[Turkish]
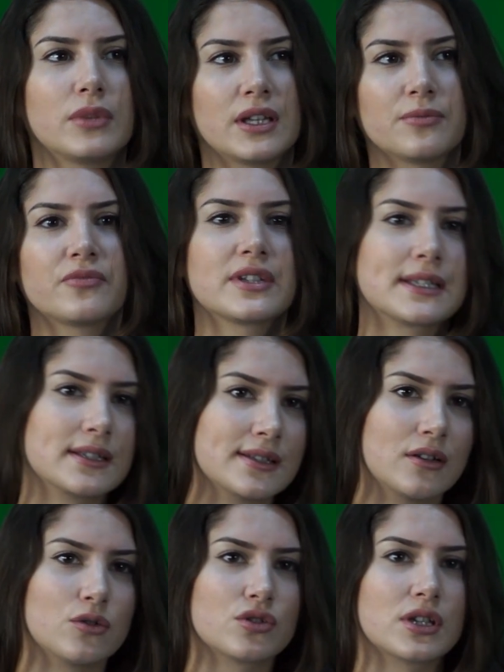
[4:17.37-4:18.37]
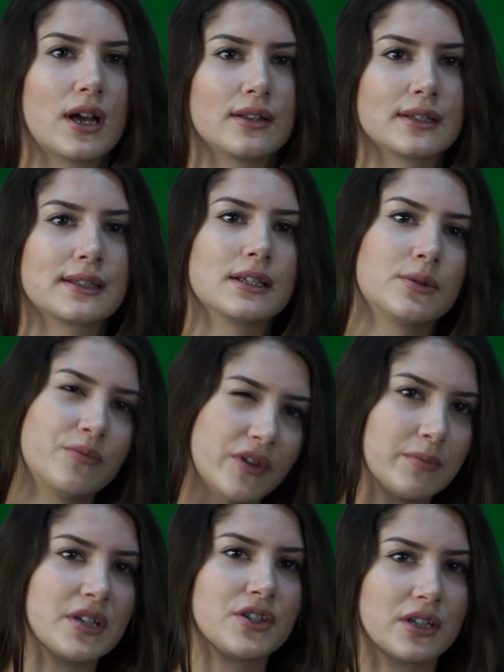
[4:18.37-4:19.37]
Benim fiziksel özelliklerim
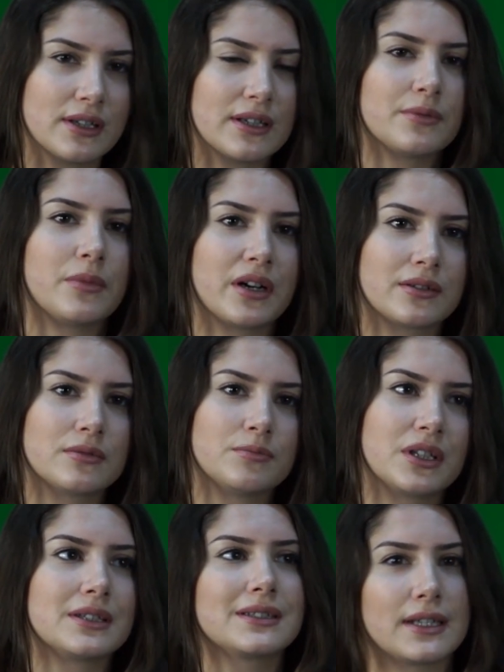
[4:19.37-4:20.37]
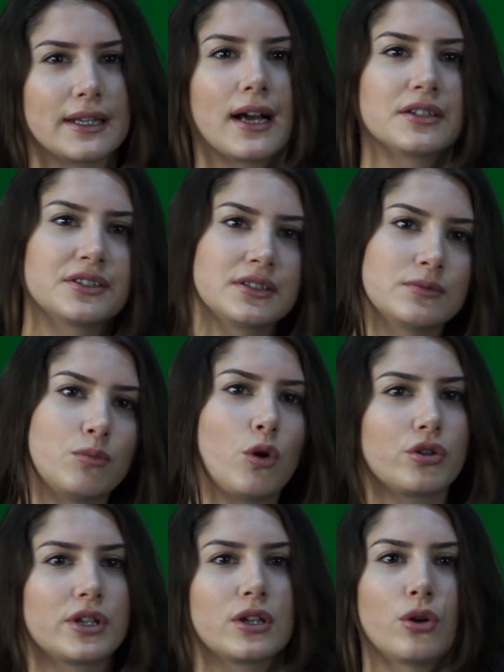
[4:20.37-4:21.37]
ve becerilerim hakkında işte yaş,
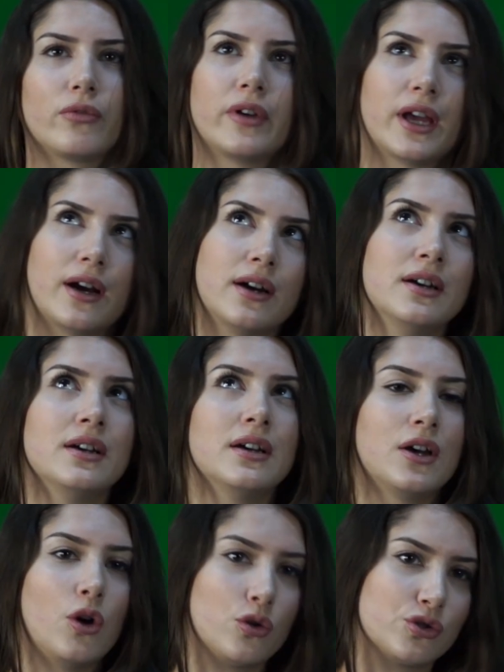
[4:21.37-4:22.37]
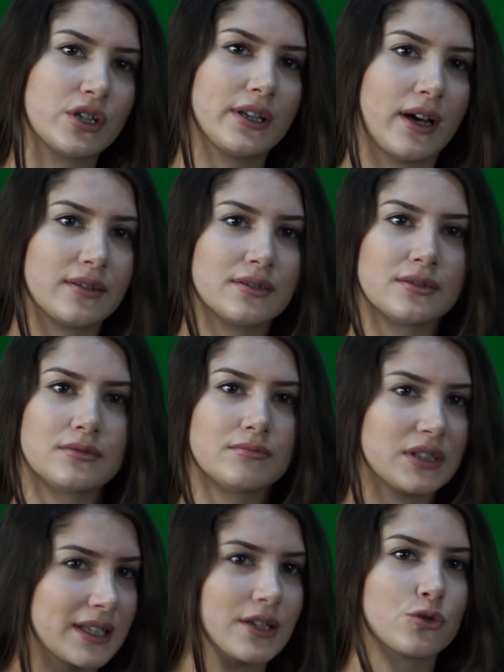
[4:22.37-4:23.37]
boy, kilo veya önceden
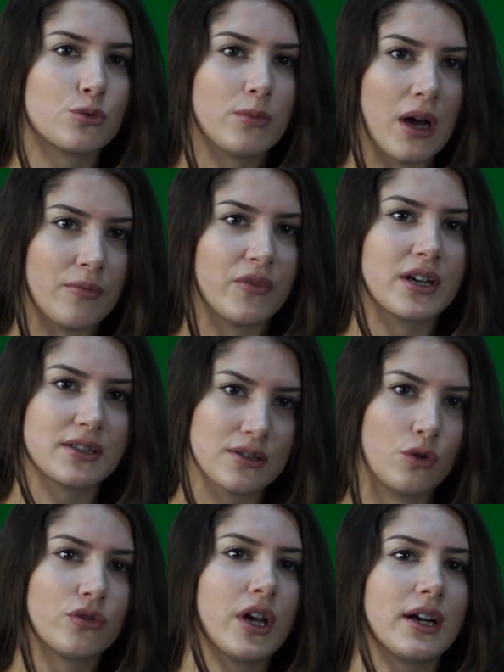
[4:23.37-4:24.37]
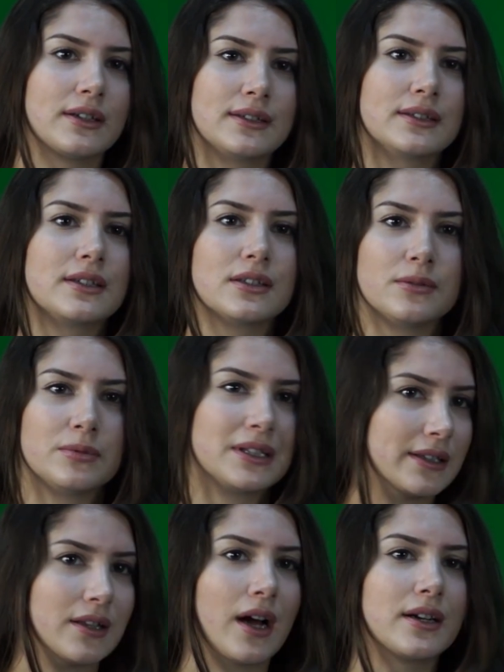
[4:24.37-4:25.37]
bir tecrübem varsa onlarla ilgili
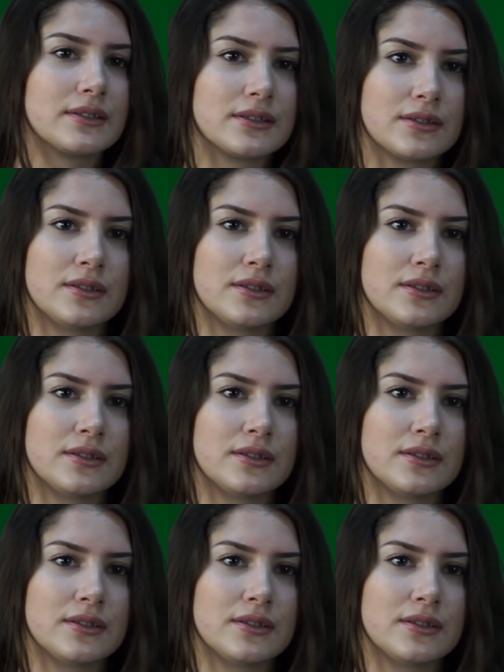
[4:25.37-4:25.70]
bilgilerdi.